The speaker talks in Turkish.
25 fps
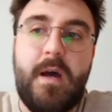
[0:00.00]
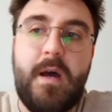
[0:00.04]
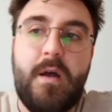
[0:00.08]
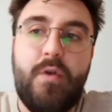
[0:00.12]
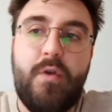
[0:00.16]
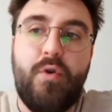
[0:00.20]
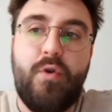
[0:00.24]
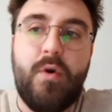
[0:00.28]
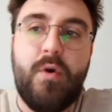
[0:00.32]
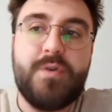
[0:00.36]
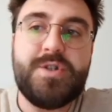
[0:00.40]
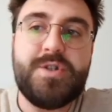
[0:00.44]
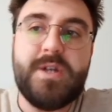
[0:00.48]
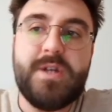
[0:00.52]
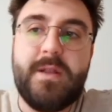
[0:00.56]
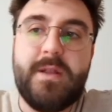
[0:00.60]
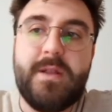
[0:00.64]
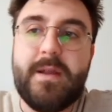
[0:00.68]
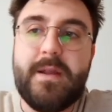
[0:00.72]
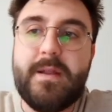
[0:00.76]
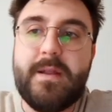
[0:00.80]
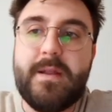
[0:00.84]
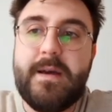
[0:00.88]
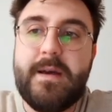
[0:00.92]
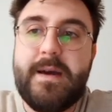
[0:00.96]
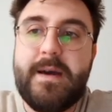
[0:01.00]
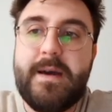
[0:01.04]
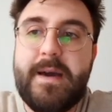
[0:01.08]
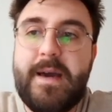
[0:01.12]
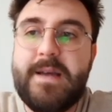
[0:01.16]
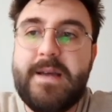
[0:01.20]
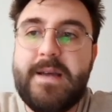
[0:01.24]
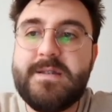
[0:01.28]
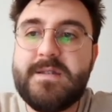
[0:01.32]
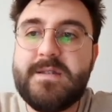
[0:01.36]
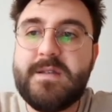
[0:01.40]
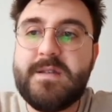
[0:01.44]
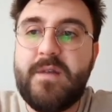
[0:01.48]
Loncaların
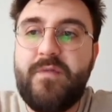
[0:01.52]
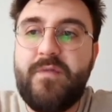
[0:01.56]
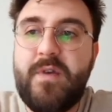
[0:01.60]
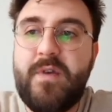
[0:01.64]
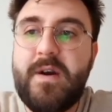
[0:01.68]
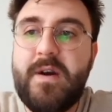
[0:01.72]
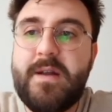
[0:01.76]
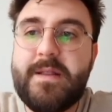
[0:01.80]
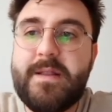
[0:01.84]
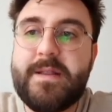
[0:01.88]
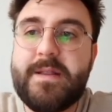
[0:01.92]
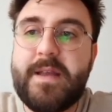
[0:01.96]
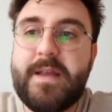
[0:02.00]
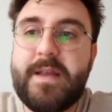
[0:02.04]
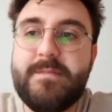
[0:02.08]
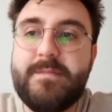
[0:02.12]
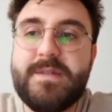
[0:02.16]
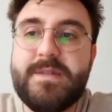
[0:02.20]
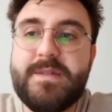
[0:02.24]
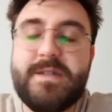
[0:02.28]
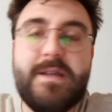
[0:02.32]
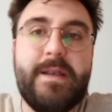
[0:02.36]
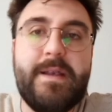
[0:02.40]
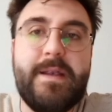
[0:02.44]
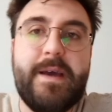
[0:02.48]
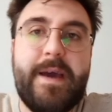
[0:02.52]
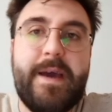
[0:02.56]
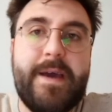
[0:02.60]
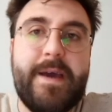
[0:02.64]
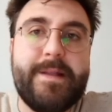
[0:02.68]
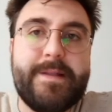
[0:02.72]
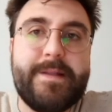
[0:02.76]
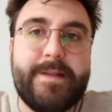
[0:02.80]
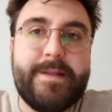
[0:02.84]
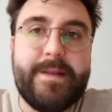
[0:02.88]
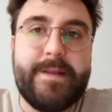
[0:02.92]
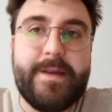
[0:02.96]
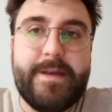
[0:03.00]
esnafı temsil
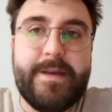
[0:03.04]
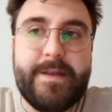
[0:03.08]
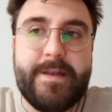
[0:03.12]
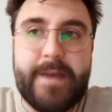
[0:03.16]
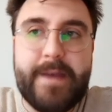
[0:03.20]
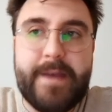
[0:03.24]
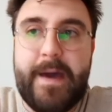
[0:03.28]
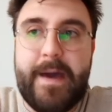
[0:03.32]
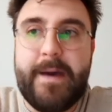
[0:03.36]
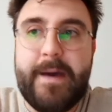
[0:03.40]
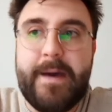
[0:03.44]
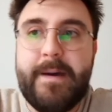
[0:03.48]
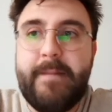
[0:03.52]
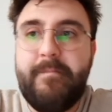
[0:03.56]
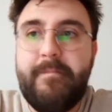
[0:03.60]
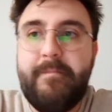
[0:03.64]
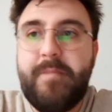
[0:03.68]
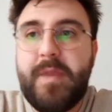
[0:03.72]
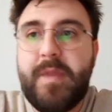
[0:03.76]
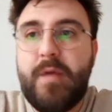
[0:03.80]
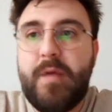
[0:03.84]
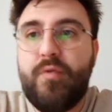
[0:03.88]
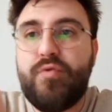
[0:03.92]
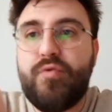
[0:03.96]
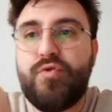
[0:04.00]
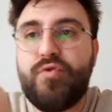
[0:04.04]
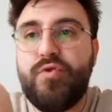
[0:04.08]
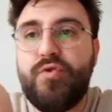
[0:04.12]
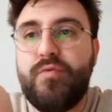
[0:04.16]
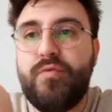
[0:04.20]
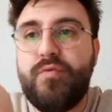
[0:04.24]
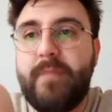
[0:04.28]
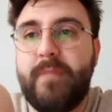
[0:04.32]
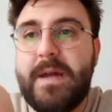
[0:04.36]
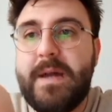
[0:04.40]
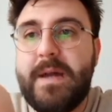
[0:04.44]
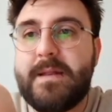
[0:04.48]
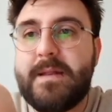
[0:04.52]
ettiğine
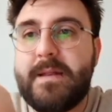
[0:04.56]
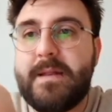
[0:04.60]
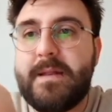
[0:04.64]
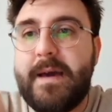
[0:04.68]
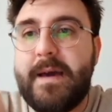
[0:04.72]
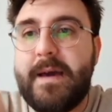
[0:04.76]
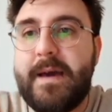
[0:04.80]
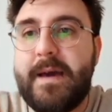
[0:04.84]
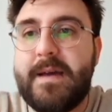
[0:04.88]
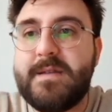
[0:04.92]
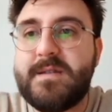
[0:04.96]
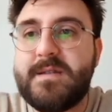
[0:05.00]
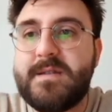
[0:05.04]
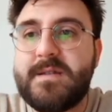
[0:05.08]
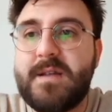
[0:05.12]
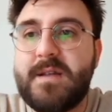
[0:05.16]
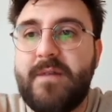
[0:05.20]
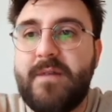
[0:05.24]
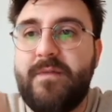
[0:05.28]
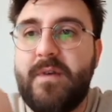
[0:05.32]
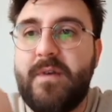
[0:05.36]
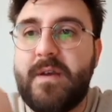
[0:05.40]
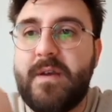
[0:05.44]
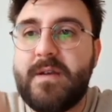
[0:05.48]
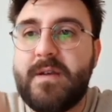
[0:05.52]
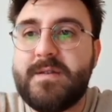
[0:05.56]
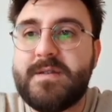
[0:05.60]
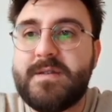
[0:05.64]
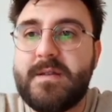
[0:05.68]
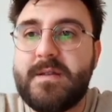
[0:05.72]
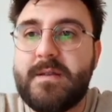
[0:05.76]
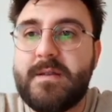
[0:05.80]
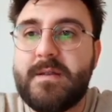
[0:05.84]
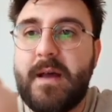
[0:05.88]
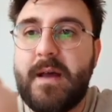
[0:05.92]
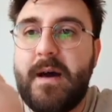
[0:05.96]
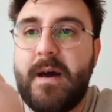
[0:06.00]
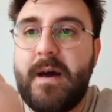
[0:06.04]
hükümetle esnaf
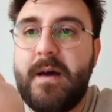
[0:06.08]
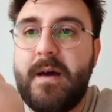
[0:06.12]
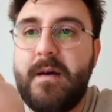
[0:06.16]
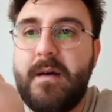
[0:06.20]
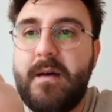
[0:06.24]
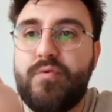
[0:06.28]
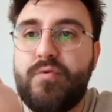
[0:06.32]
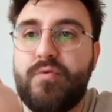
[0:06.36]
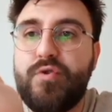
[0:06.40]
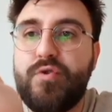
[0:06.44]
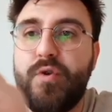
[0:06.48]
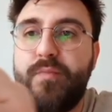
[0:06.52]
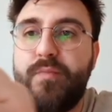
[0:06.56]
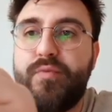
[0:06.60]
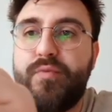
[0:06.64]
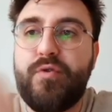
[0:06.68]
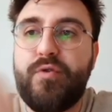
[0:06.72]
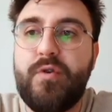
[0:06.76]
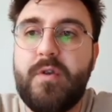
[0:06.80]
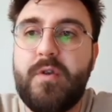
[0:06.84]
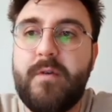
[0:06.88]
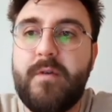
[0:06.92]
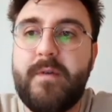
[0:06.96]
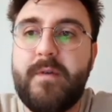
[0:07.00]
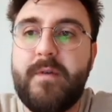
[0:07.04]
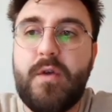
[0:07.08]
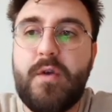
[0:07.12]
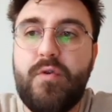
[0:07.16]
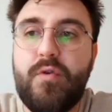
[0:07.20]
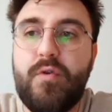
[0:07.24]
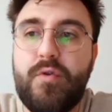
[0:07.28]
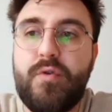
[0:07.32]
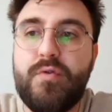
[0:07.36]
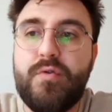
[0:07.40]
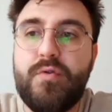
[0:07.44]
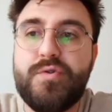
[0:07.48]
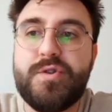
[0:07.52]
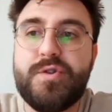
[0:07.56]
arasında köprü görevi
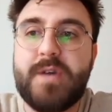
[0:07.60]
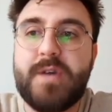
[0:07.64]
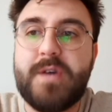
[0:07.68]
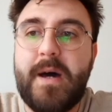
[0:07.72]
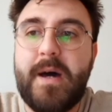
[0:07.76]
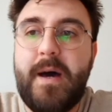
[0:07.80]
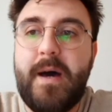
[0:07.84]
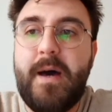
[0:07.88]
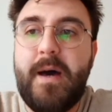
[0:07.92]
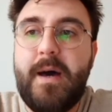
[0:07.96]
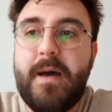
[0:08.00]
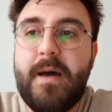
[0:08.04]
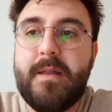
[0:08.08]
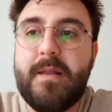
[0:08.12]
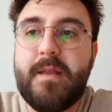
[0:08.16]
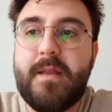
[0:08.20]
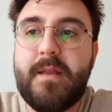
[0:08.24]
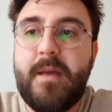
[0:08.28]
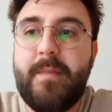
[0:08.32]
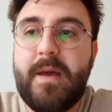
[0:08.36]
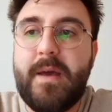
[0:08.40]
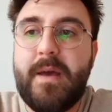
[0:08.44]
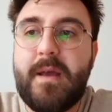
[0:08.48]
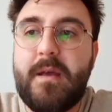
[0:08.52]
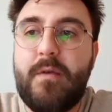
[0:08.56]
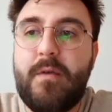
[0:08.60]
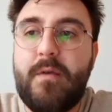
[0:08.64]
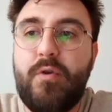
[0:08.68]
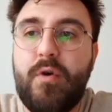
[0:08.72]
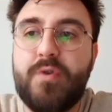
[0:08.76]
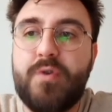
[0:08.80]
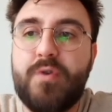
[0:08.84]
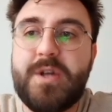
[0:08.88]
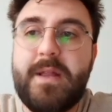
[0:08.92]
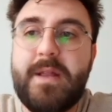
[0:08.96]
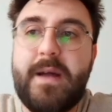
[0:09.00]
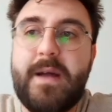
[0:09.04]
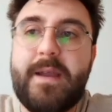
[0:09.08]
görüyorsa demek ki
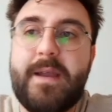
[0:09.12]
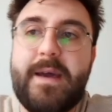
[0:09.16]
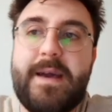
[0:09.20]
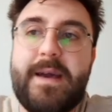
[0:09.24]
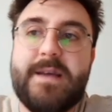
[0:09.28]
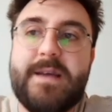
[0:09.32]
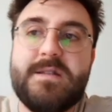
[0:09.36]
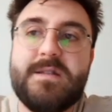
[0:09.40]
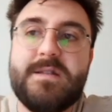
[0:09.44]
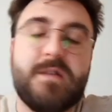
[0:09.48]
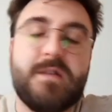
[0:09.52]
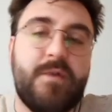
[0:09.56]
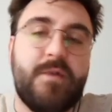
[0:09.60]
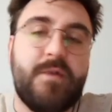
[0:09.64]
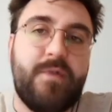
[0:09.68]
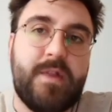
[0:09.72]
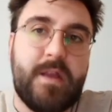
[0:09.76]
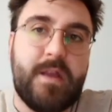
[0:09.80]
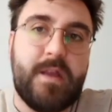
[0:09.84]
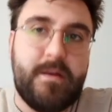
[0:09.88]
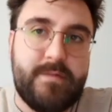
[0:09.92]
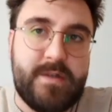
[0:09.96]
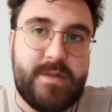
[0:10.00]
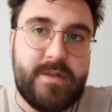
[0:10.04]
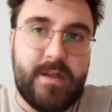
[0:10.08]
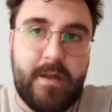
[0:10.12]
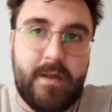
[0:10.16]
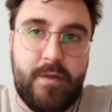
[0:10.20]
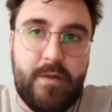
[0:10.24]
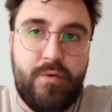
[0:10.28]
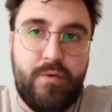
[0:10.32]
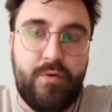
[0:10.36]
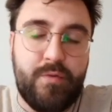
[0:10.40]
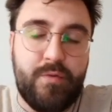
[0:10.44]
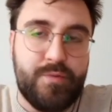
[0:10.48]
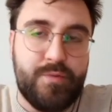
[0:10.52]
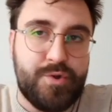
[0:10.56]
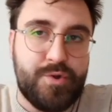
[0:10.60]
loncalar esnafı temsil
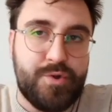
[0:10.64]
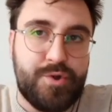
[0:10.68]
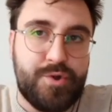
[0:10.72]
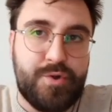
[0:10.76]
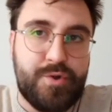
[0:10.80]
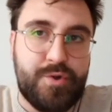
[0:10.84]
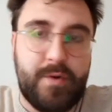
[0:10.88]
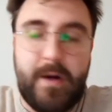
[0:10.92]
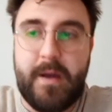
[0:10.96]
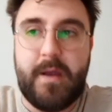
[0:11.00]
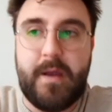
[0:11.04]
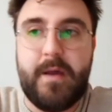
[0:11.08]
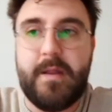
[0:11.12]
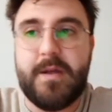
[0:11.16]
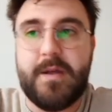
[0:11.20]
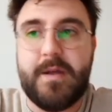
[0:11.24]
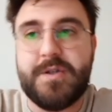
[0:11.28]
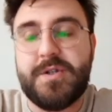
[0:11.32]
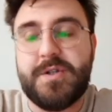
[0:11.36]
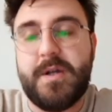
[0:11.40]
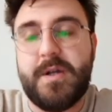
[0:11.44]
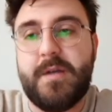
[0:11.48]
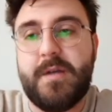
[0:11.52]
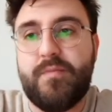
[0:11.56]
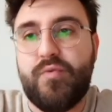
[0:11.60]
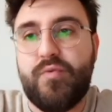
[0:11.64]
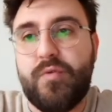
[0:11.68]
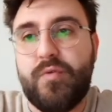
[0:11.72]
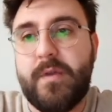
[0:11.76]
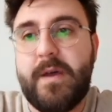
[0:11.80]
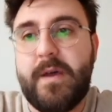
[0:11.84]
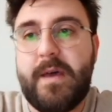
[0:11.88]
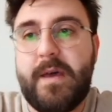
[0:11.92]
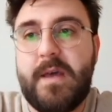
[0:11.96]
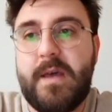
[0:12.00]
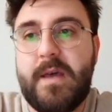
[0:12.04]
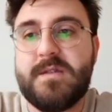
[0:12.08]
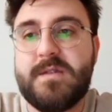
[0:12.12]
ediyormuş arkadaşlar.
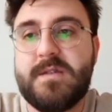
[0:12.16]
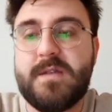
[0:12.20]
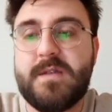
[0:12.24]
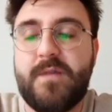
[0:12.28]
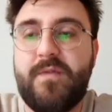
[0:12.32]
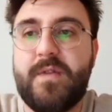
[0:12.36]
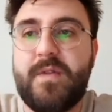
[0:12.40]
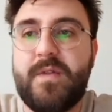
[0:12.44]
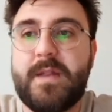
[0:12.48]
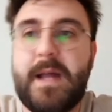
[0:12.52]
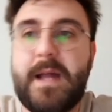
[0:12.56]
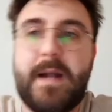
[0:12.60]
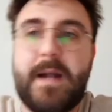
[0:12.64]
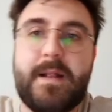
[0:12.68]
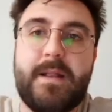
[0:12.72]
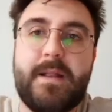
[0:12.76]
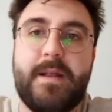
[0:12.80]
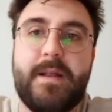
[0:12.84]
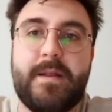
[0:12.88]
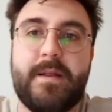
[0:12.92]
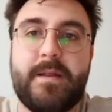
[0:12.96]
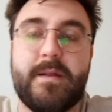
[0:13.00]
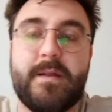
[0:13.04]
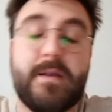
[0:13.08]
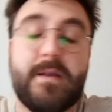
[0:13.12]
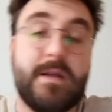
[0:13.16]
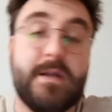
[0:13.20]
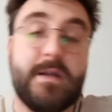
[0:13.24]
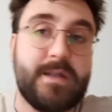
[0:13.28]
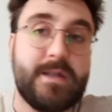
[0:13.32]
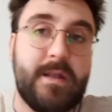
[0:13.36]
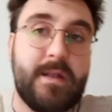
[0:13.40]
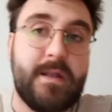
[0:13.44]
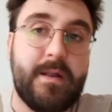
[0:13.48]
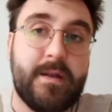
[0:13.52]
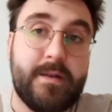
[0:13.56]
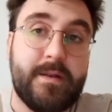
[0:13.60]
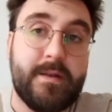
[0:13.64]
Burada esnafın dertlerini,
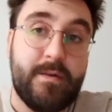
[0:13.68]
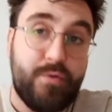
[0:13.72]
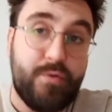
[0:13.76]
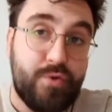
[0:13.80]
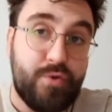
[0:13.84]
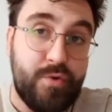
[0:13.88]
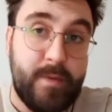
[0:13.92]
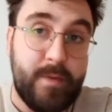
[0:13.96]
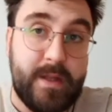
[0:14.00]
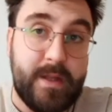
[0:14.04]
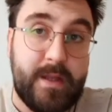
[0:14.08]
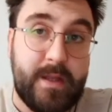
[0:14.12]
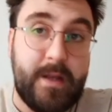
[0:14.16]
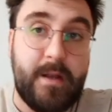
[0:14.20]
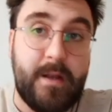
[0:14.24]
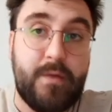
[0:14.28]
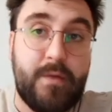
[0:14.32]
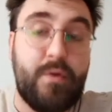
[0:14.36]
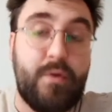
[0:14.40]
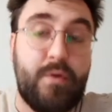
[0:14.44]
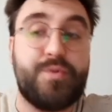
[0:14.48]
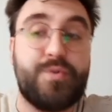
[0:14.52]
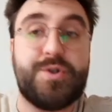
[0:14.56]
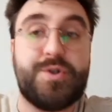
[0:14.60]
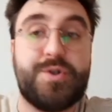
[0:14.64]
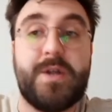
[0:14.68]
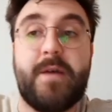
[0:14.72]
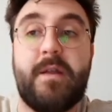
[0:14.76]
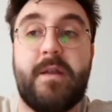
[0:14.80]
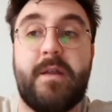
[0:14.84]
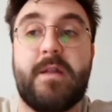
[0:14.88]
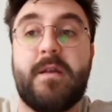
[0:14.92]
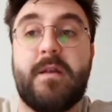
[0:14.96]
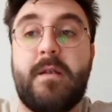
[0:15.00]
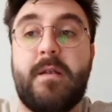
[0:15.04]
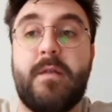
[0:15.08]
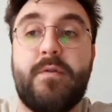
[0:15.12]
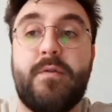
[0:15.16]
tasalarını hükümete iletiyormuş,
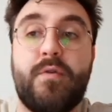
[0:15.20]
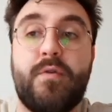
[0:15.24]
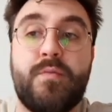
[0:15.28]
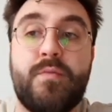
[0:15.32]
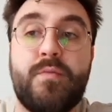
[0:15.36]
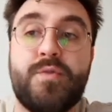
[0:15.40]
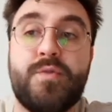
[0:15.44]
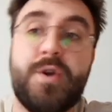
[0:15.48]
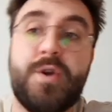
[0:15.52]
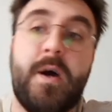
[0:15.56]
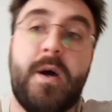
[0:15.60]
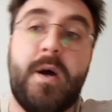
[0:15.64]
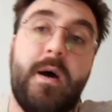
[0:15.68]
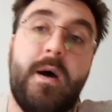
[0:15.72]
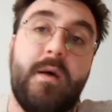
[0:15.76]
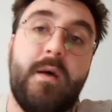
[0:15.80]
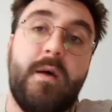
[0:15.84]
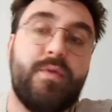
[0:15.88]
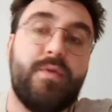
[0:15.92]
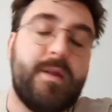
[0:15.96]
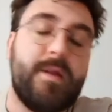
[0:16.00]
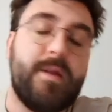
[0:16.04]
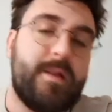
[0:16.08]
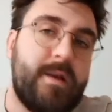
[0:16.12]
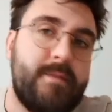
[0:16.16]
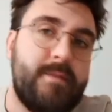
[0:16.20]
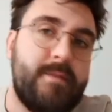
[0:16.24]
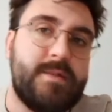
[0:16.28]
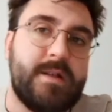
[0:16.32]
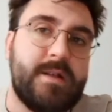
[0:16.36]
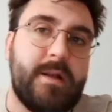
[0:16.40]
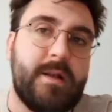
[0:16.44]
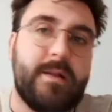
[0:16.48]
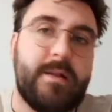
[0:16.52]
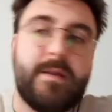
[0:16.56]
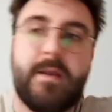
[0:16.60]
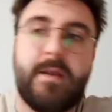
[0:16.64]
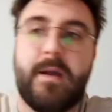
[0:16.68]
devlete iletiyormuş. Bu da temsil
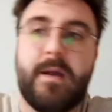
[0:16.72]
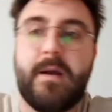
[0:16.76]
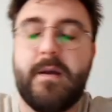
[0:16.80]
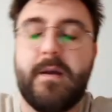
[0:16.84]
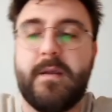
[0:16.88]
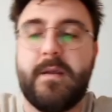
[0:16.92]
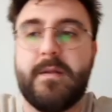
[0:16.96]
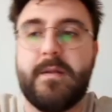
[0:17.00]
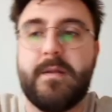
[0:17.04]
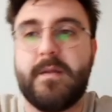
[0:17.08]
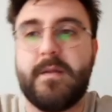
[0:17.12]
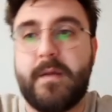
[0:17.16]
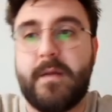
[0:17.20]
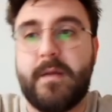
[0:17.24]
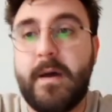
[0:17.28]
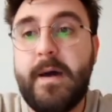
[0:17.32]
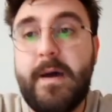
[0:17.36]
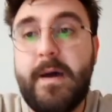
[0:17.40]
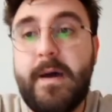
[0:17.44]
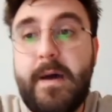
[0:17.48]
ettiğine kanıttır.